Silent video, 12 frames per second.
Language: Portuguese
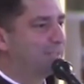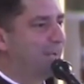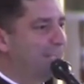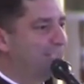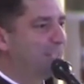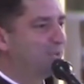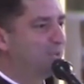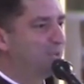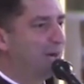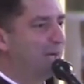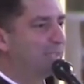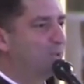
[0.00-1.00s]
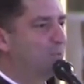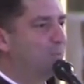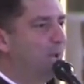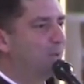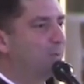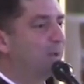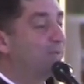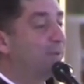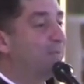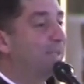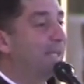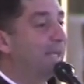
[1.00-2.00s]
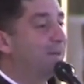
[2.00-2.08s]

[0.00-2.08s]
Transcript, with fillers: sair deste lugar tão belo para vir habitar